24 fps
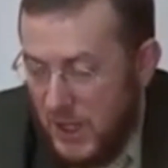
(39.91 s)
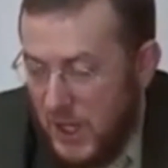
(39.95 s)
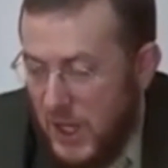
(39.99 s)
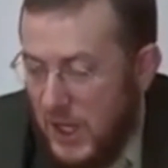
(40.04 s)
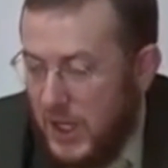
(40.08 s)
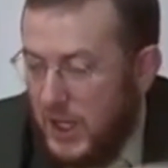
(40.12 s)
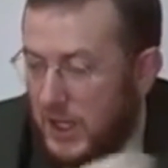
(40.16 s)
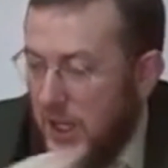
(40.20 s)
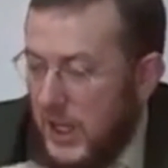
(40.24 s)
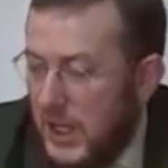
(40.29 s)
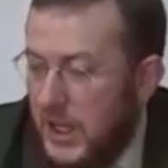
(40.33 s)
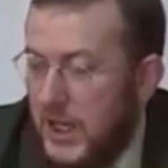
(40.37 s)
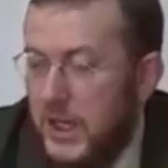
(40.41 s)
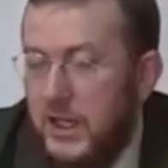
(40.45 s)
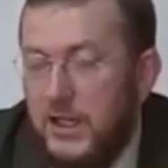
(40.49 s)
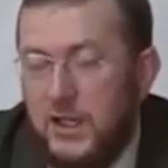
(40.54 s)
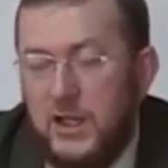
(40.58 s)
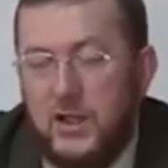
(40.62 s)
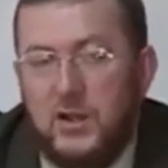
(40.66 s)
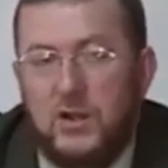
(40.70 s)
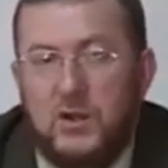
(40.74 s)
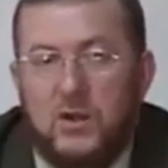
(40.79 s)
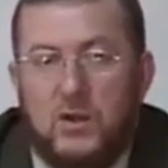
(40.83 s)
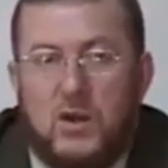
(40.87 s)
اننا
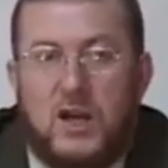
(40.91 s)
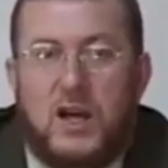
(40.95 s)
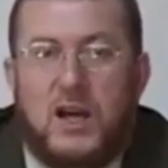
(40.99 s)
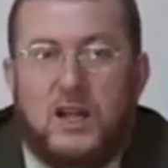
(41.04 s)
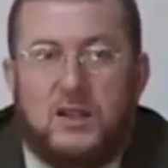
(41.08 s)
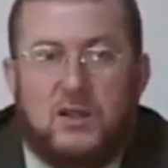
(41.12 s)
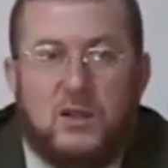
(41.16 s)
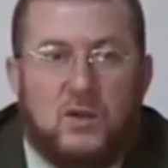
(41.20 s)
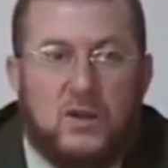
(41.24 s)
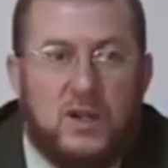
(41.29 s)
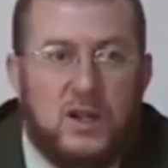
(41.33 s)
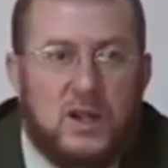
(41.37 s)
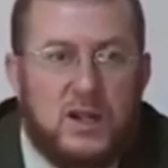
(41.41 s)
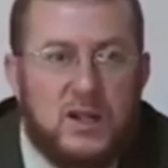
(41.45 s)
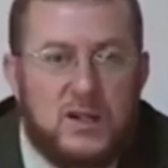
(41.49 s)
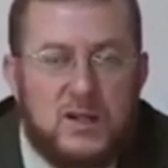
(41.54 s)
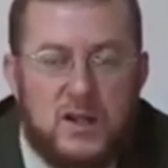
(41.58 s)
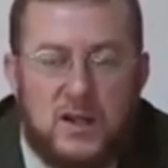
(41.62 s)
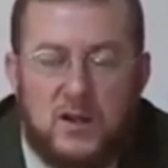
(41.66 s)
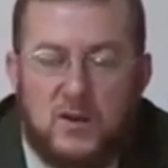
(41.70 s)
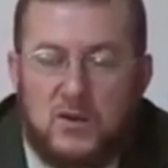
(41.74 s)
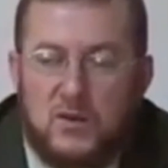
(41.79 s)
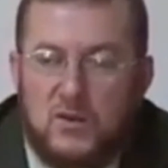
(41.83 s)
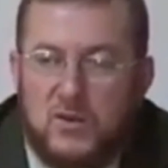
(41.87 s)
نديروا له خاطره لان
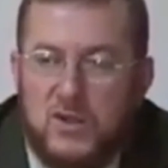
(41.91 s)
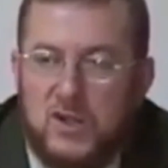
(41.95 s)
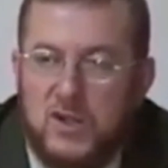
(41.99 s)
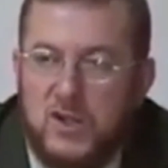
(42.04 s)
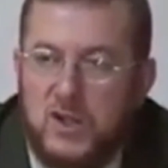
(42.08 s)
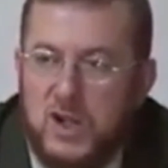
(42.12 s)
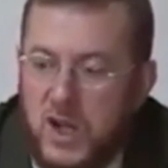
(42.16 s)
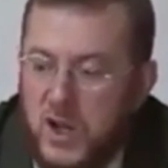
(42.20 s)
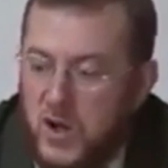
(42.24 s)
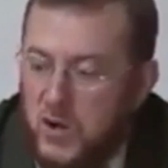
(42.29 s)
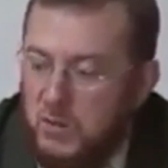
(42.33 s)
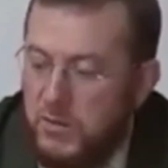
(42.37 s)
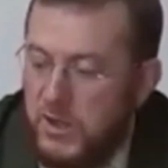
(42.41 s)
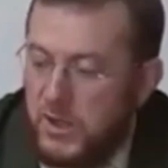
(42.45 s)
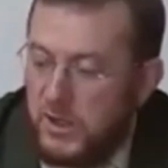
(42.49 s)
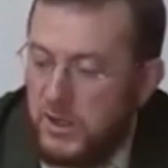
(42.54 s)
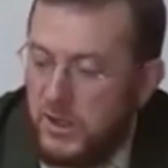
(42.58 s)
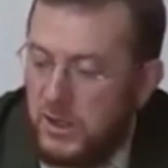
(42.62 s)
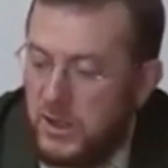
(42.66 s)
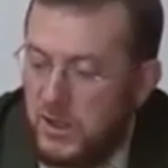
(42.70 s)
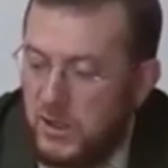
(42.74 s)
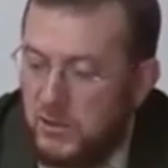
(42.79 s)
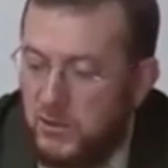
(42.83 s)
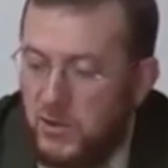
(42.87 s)
ساركوجي جاي وما
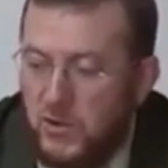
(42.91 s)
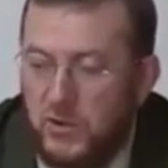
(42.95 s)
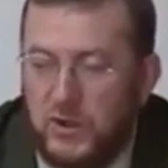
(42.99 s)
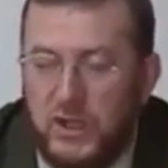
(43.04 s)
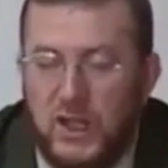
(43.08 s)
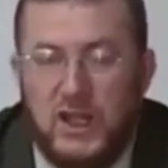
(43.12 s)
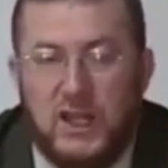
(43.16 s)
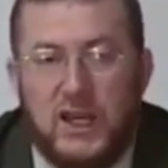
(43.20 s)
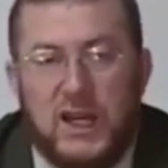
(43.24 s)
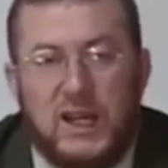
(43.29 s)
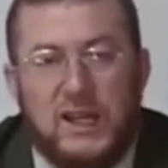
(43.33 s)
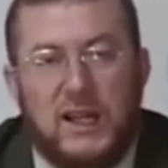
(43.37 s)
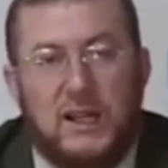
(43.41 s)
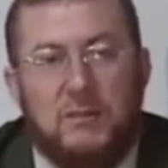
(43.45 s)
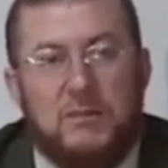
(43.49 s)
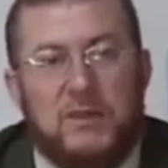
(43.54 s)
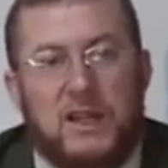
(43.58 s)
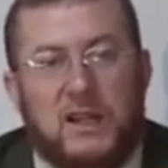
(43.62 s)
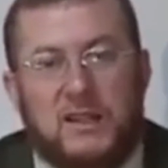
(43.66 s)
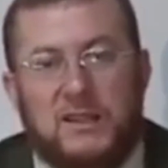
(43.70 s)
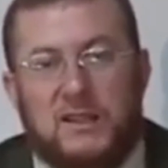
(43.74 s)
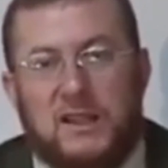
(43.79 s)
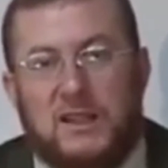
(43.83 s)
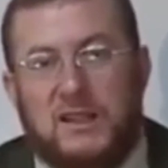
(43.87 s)
ديتش من الطيارات لا
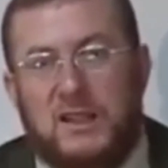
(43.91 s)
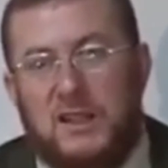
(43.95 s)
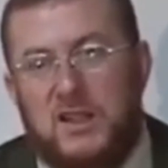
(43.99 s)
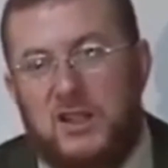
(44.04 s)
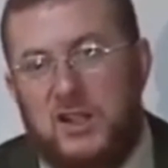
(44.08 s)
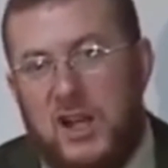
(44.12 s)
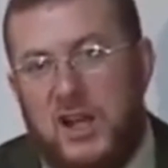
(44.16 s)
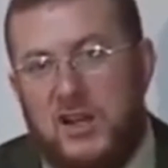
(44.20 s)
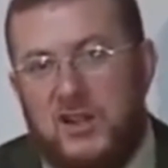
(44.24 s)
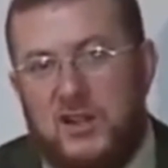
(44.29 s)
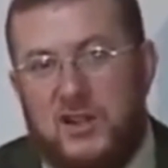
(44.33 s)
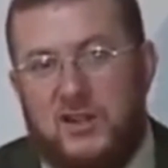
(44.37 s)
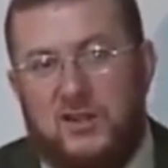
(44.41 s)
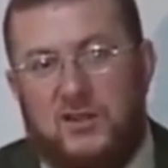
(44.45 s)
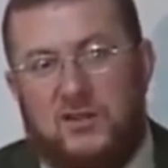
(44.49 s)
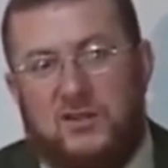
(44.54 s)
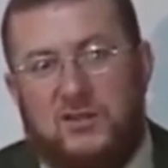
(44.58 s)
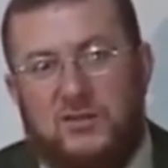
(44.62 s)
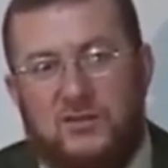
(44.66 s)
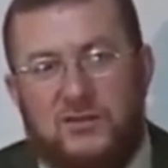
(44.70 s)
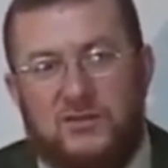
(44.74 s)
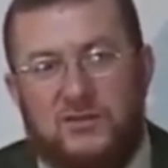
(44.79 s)
بدا خص تعطيه شي حاجه